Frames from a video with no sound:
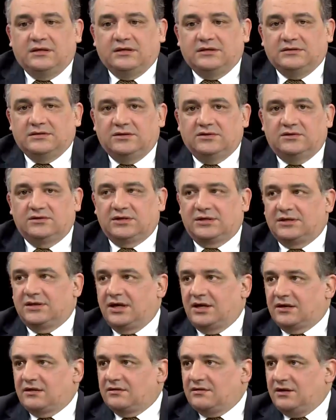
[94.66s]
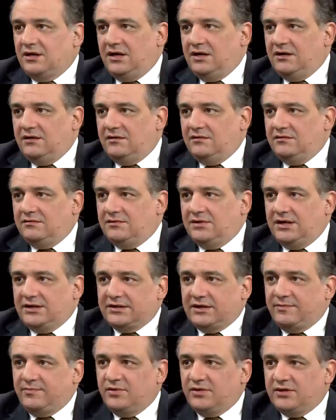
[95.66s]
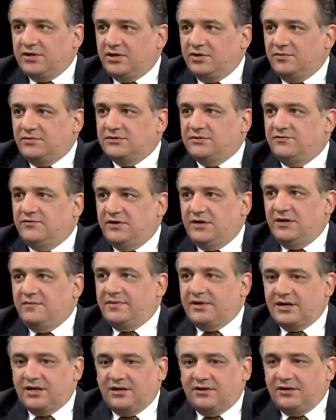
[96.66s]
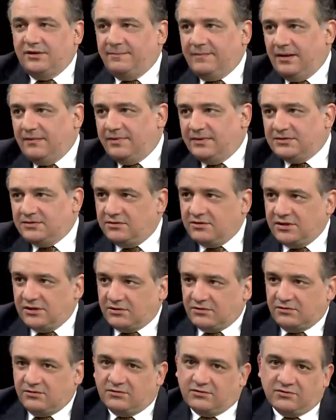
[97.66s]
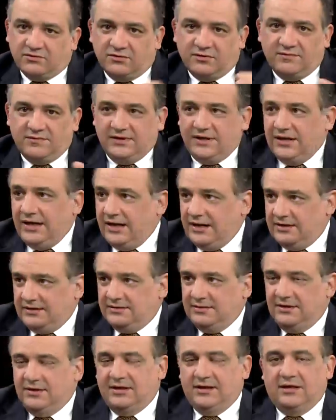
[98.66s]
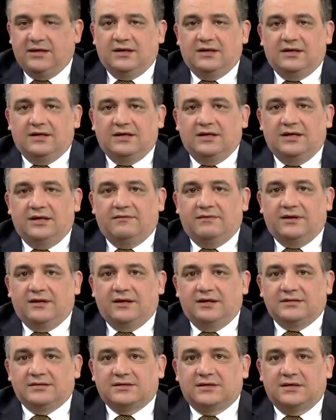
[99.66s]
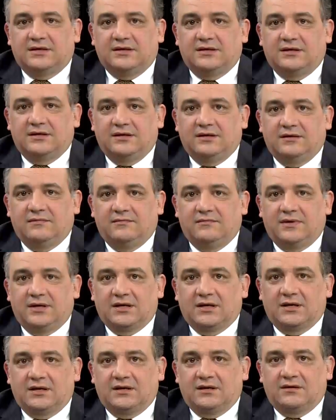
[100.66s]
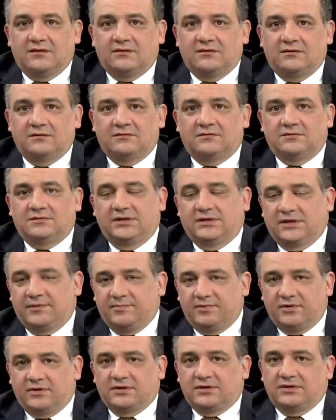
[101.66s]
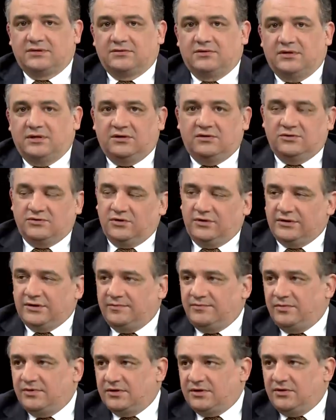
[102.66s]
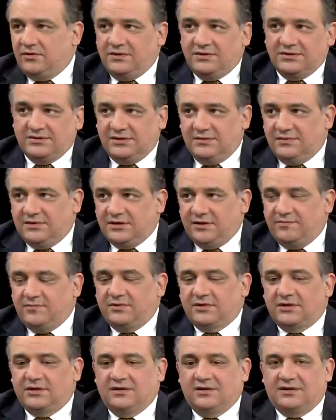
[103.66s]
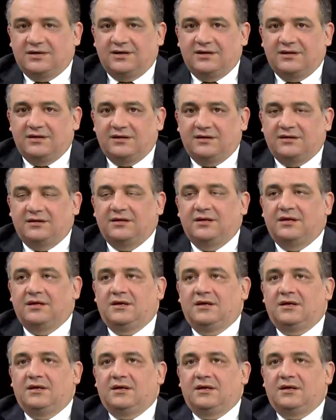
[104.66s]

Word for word: y quisieron tratar al, transporte como si fuera el mercado de papas o de arroz o de minerales. Y la verdad es que el mercado de transportes o el negocio del transporte o el sistema de transporte en realidad